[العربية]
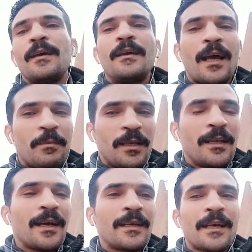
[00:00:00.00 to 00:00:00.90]
العميل
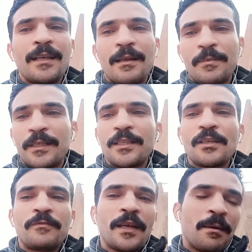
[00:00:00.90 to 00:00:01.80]
اللي اخد على
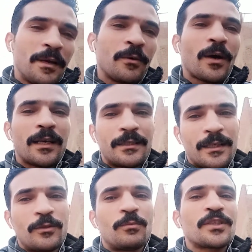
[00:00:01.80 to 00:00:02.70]
الابلكيشن فيه امان
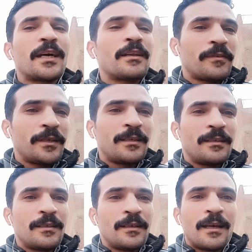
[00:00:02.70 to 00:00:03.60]
وعداد ومش عارف ايه
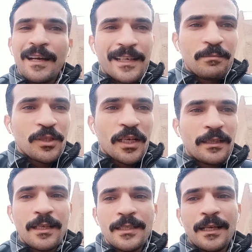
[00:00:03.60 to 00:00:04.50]
اكيد مش
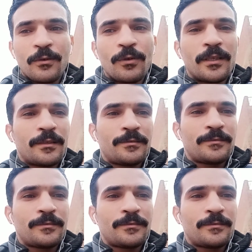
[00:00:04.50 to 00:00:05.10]
هيتنازل عن كل ده